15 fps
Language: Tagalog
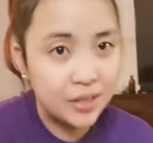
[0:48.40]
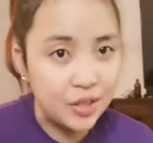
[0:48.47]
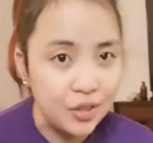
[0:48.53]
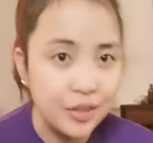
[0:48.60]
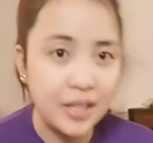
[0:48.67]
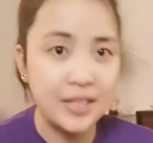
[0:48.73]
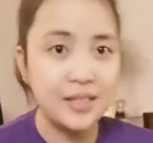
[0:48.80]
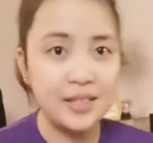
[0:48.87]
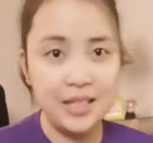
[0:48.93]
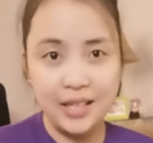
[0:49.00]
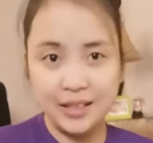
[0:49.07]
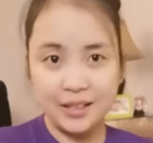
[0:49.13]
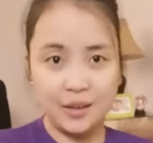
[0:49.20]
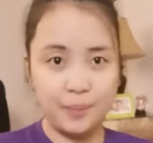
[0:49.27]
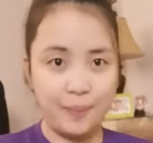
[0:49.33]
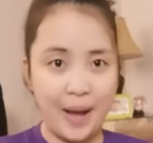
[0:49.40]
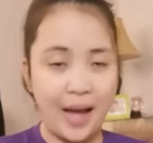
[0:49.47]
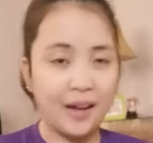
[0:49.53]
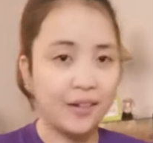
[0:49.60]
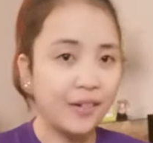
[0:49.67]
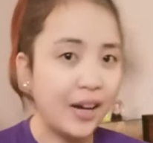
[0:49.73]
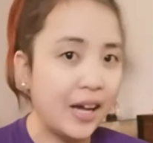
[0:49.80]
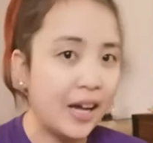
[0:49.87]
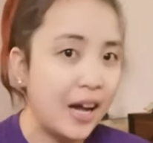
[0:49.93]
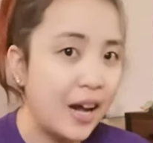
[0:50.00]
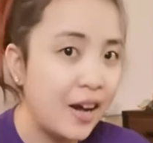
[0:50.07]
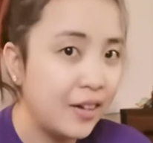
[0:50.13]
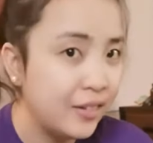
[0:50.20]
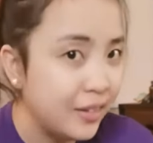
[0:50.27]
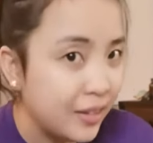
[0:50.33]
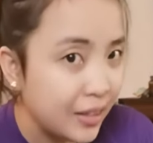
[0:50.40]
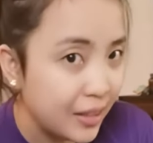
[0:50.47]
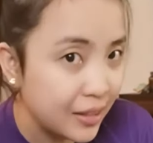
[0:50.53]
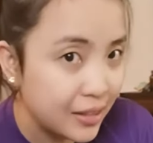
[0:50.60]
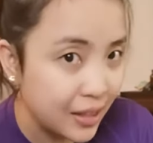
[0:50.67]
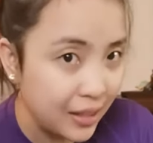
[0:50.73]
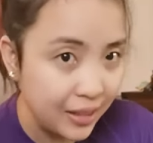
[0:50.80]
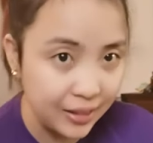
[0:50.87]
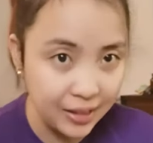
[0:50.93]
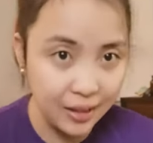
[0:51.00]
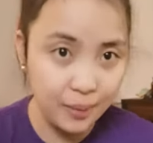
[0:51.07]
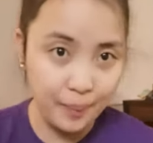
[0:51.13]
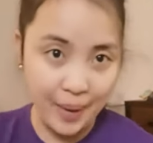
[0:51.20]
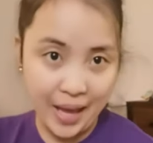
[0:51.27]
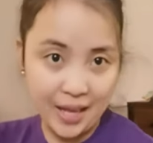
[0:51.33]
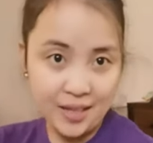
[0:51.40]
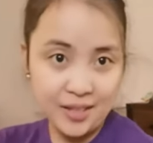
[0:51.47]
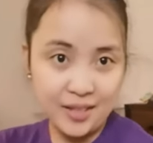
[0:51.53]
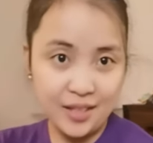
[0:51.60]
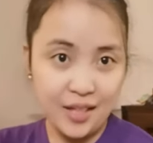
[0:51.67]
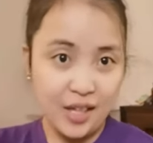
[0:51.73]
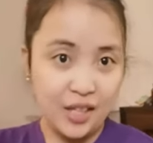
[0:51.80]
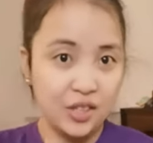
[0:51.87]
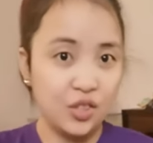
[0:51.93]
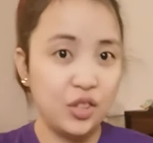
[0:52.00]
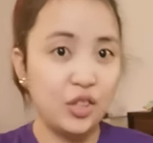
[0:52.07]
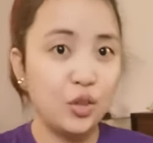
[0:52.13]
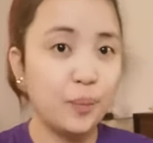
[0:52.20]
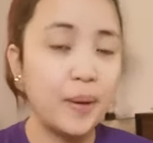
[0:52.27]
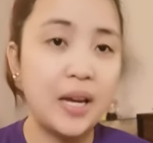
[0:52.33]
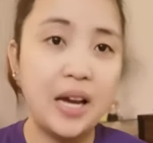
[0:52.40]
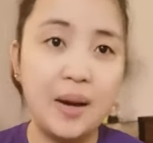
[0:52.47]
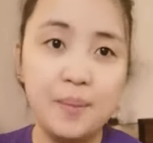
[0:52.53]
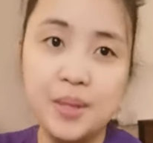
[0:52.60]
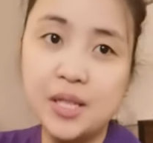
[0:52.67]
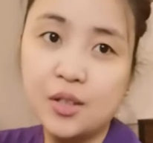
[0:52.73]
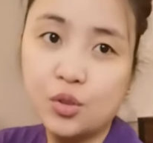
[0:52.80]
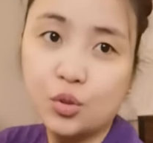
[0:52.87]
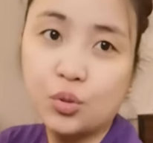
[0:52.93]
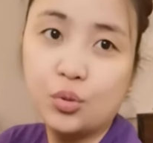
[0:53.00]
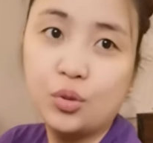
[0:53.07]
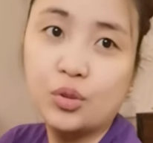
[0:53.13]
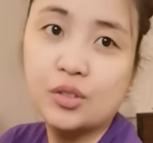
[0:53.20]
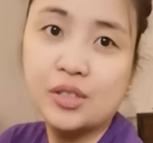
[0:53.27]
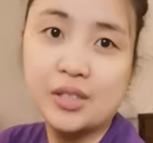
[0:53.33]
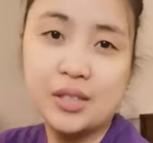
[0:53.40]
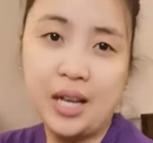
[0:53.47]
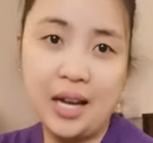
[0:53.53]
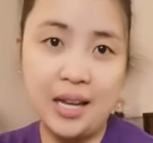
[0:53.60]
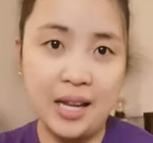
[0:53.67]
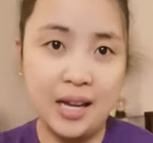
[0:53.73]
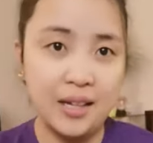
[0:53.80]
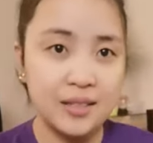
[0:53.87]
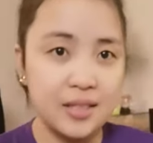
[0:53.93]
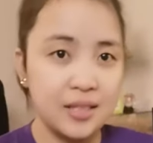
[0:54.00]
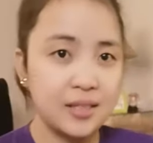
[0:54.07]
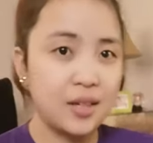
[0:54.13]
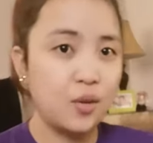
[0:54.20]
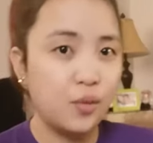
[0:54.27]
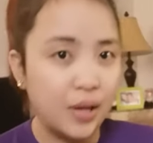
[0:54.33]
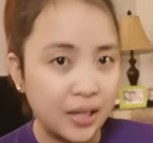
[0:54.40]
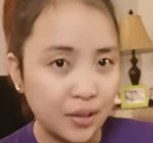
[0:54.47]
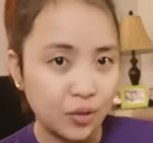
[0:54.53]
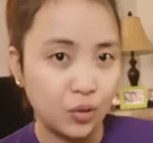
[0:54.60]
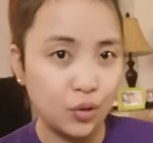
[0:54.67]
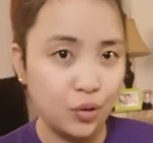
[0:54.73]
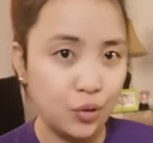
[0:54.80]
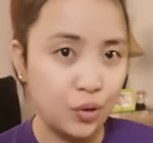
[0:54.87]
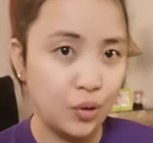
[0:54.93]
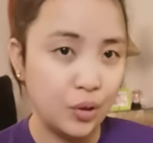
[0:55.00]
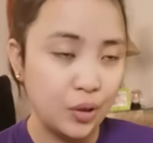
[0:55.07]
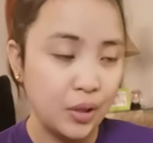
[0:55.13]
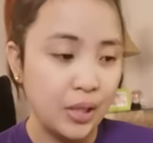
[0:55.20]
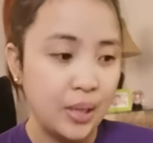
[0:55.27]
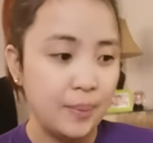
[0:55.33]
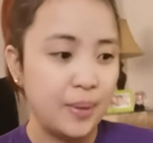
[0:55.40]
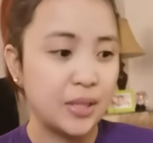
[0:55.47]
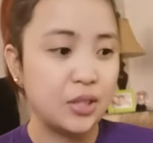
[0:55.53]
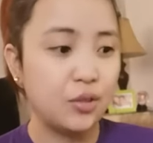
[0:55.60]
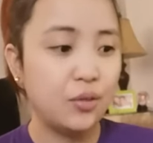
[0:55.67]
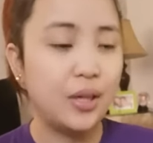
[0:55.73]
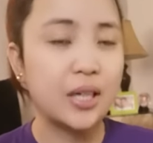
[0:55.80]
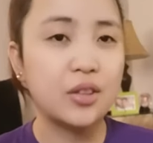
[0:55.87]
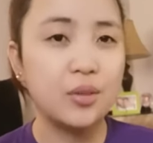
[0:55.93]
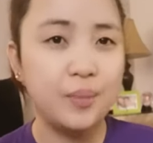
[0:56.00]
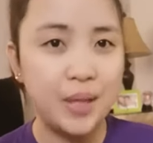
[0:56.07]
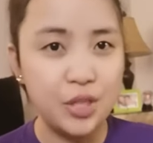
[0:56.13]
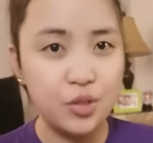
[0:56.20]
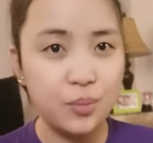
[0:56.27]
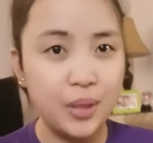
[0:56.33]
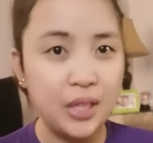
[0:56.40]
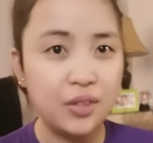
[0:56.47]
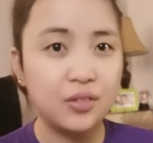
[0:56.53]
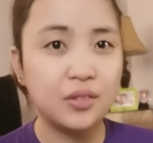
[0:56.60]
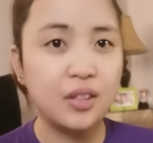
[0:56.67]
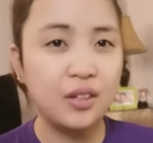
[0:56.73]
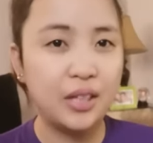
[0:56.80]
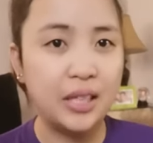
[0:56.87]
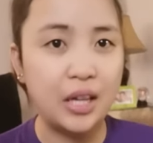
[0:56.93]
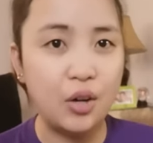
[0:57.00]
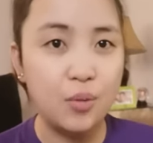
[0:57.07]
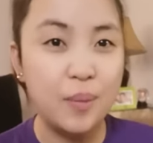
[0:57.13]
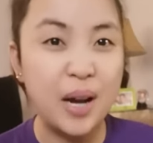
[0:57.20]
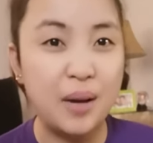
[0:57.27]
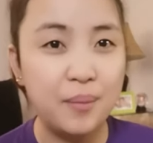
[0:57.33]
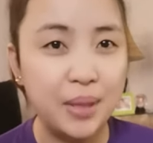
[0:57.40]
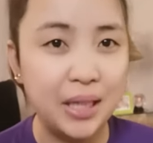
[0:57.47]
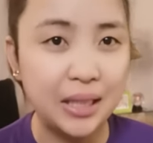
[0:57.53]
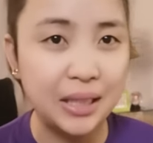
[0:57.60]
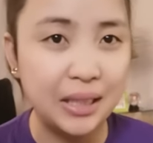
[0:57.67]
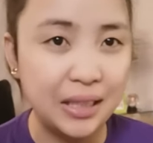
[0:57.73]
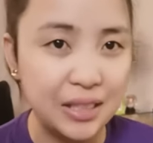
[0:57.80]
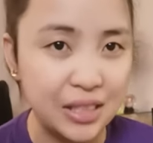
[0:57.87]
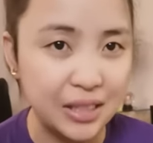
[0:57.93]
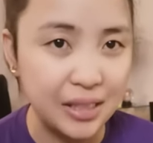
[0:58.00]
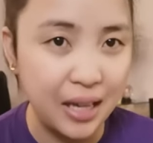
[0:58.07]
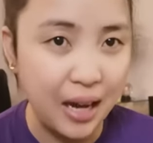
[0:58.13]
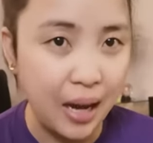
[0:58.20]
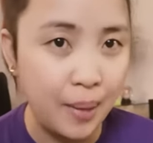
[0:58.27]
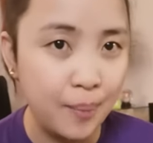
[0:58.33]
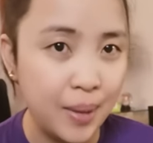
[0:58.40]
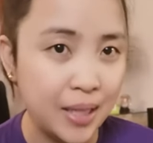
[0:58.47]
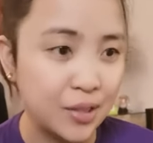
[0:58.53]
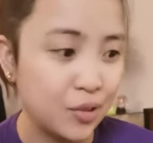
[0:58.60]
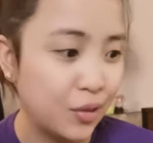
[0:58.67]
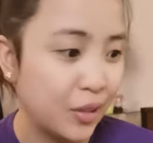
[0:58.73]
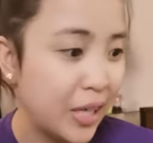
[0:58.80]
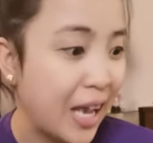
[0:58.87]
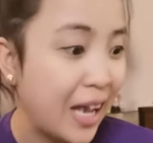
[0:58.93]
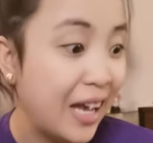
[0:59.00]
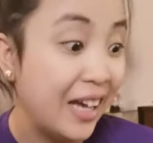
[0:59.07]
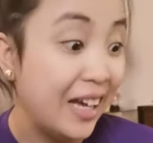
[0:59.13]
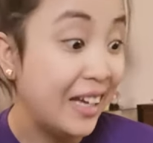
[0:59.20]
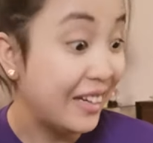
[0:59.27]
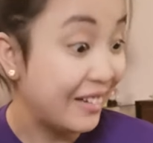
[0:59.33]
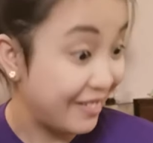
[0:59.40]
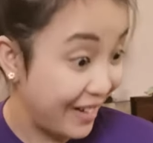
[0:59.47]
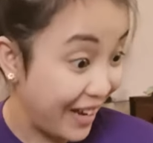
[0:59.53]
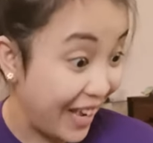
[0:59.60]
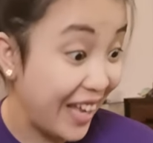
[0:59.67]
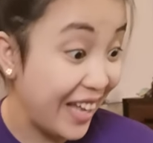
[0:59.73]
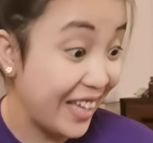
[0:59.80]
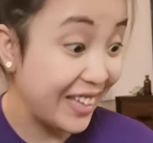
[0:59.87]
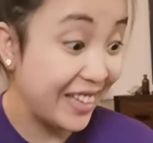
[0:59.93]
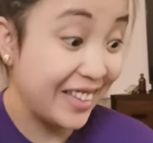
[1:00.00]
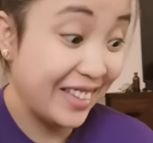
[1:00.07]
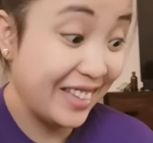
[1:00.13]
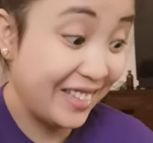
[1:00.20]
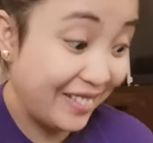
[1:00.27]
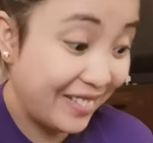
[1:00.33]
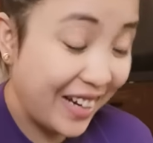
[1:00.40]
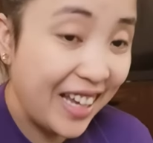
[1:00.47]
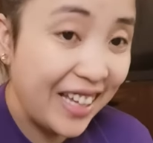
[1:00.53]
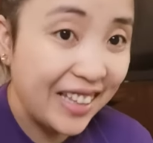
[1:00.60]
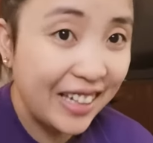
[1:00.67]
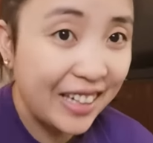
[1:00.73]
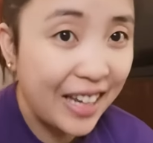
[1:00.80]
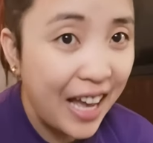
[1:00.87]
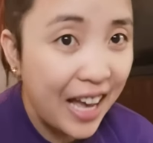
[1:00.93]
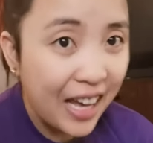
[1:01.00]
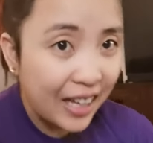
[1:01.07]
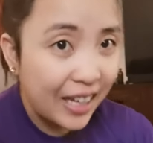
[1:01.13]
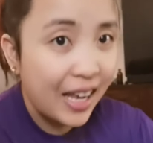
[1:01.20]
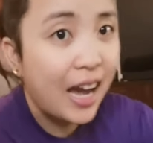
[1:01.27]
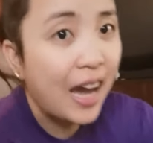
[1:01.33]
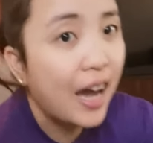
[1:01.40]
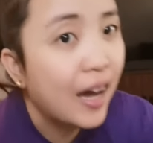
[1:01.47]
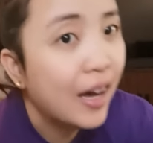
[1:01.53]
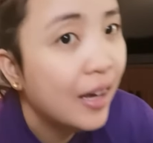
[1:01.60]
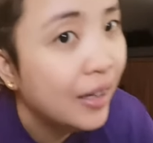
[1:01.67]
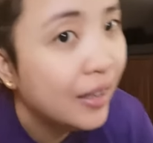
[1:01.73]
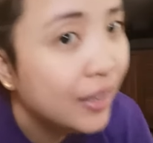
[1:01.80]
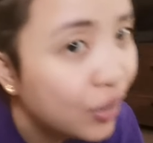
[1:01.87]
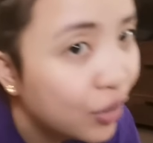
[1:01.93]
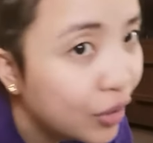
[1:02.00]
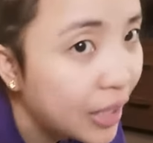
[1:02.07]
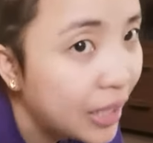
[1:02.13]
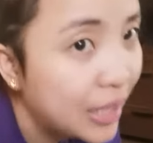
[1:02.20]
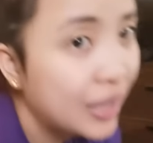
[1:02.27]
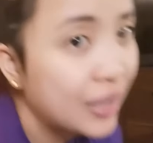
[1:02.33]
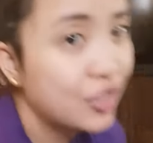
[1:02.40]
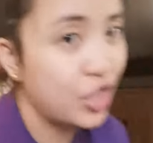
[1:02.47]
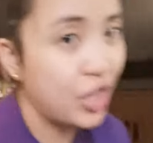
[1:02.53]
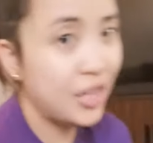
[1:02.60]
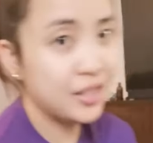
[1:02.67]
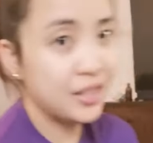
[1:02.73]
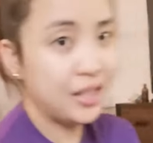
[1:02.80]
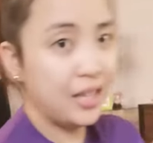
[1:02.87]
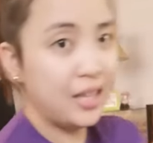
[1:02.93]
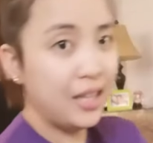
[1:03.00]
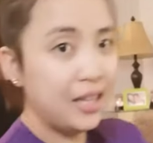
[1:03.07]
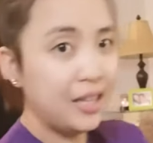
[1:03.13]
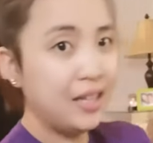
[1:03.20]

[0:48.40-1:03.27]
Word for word: as you can see in our background, it's a little mess. So, dito pala kami natutulog sa sala kasi sa kwarto, pag sa kwarto, medyo malikot yung anak ko, baka malaglag siya sa kama. So, kaya, right? Right, anak? Kaya, dito na lang siya sa,